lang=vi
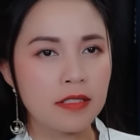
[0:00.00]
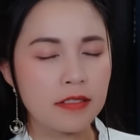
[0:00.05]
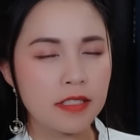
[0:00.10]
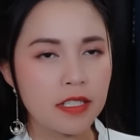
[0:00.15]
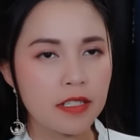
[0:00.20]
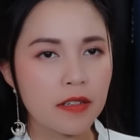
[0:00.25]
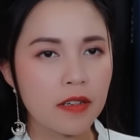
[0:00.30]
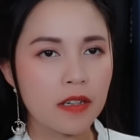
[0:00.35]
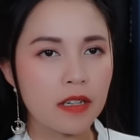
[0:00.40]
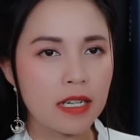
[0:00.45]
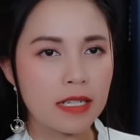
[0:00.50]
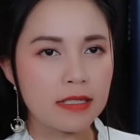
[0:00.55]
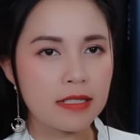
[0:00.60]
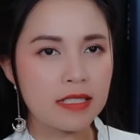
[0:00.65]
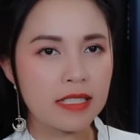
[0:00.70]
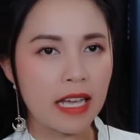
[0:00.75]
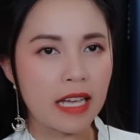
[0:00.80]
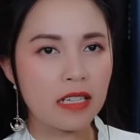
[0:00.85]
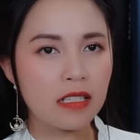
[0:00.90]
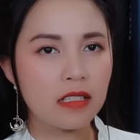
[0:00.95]
Chỉ có ánh
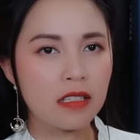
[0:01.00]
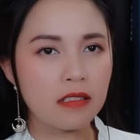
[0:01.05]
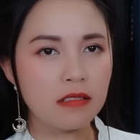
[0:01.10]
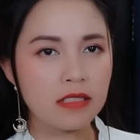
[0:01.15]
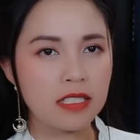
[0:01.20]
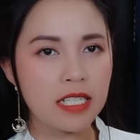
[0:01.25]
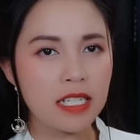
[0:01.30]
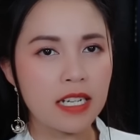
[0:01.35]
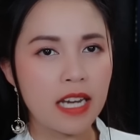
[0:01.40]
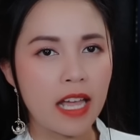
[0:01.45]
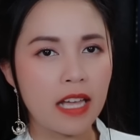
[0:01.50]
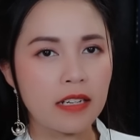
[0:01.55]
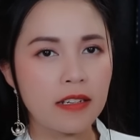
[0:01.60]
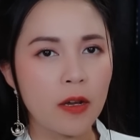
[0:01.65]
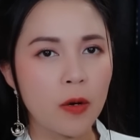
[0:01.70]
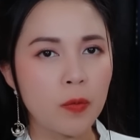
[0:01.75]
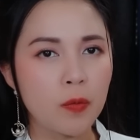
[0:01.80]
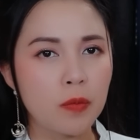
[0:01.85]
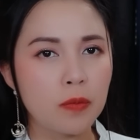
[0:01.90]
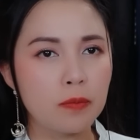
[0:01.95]
sáng từ chiếc đèn
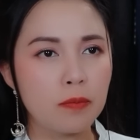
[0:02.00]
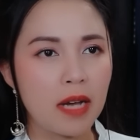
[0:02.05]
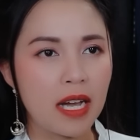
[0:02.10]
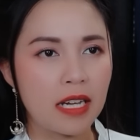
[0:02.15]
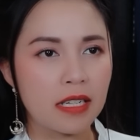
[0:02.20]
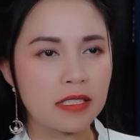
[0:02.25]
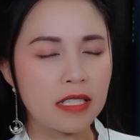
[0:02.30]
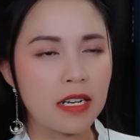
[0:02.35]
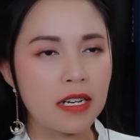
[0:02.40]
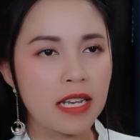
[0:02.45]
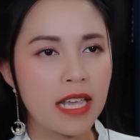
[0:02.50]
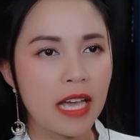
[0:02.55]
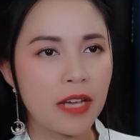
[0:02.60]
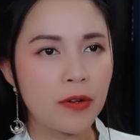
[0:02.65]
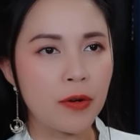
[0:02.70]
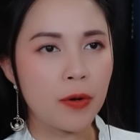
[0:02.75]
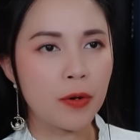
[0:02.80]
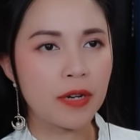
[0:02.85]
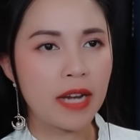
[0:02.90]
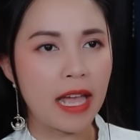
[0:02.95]
lồng mà tên Gia
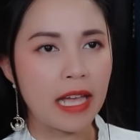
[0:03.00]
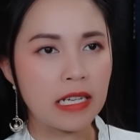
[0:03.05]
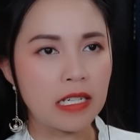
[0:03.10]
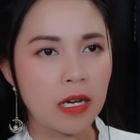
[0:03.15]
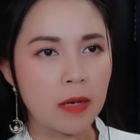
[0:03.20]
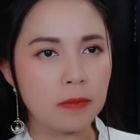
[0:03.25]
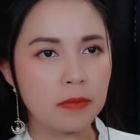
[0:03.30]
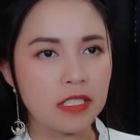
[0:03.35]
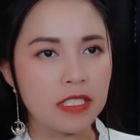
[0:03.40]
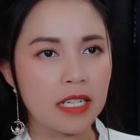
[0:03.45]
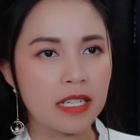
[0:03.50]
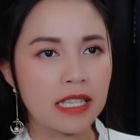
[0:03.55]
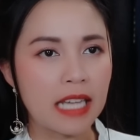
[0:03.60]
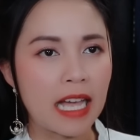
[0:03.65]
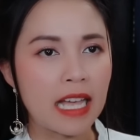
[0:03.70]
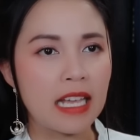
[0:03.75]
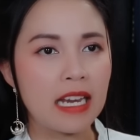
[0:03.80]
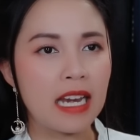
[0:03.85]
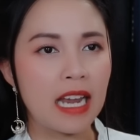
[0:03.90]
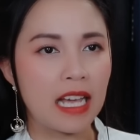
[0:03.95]
đang cầm trên
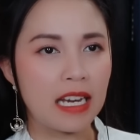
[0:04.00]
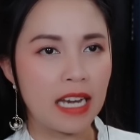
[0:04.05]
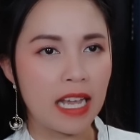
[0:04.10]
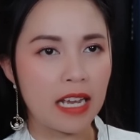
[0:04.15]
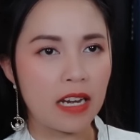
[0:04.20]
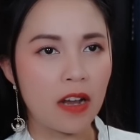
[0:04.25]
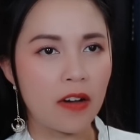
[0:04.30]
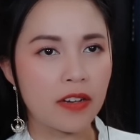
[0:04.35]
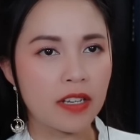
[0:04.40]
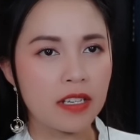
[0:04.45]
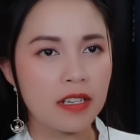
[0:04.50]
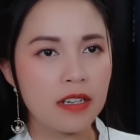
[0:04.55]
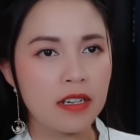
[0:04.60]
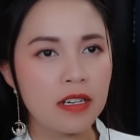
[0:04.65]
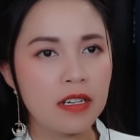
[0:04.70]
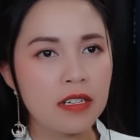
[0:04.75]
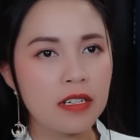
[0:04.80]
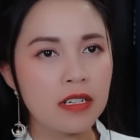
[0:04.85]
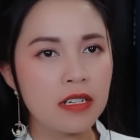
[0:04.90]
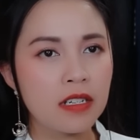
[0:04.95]
tay là le lói.
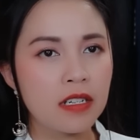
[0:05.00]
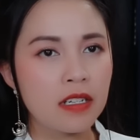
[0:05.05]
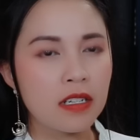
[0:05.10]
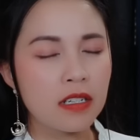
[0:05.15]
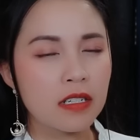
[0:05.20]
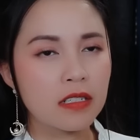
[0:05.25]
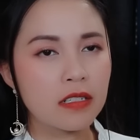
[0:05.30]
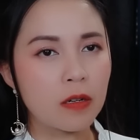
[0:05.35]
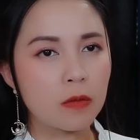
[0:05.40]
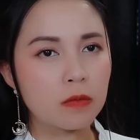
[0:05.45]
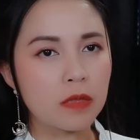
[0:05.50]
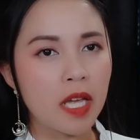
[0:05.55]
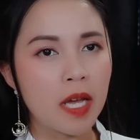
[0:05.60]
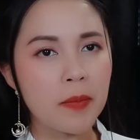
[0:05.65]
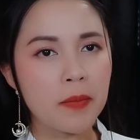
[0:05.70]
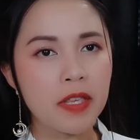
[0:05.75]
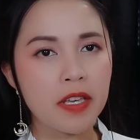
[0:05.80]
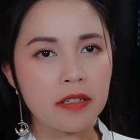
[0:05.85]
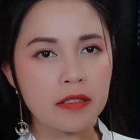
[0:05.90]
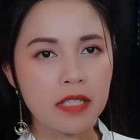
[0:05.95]
Cộng
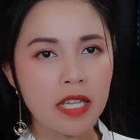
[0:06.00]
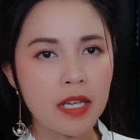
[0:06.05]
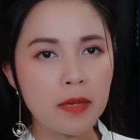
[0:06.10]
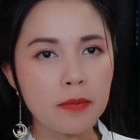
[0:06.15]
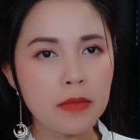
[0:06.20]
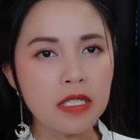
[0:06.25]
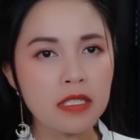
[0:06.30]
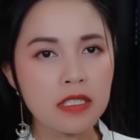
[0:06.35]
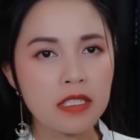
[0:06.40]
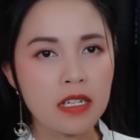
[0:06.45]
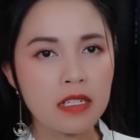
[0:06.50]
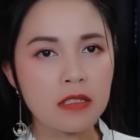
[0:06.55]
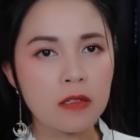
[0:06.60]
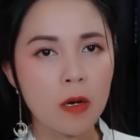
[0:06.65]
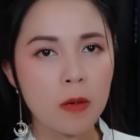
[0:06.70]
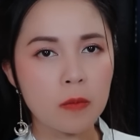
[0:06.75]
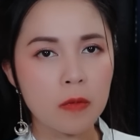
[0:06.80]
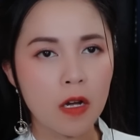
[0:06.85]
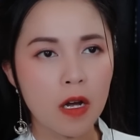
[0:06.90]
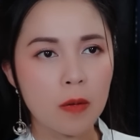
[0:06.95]
thêm những tiếng bước chân
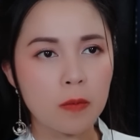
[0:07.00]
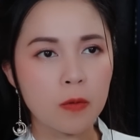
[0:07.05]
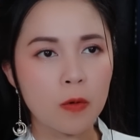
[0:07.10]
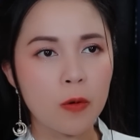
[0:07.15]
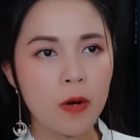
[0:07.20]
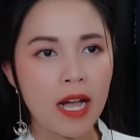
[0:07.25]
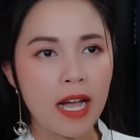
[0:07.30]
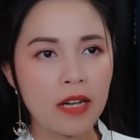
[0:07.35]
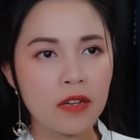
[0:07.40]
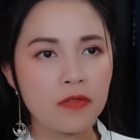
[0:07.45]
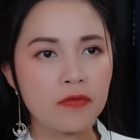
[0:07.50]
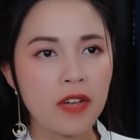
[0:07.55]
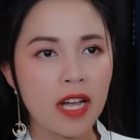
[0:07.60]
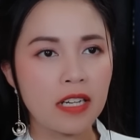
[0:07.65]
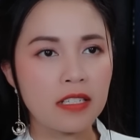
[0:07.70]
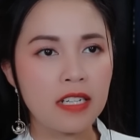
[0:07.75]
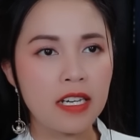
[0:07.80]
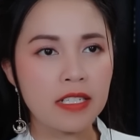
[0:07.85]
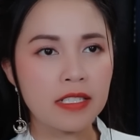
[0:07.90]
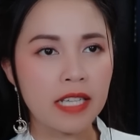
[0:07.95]
cầm cọp của hắn
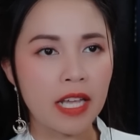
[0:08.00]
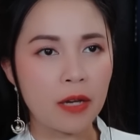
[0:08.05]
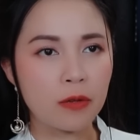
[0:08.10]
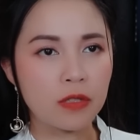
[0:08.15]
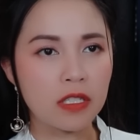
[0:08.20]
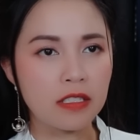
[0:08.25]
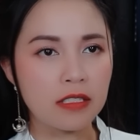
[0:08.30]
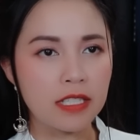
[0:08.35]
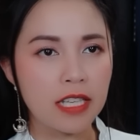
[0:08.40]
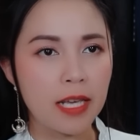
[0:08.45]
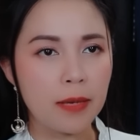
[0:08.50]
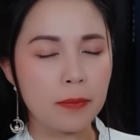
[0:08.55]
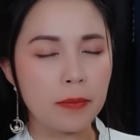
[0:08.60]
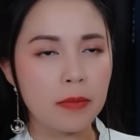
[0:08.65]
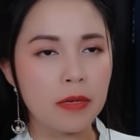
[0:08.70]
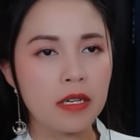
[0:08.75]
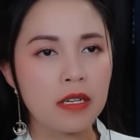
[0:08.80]
vang lên theo từng nhịp.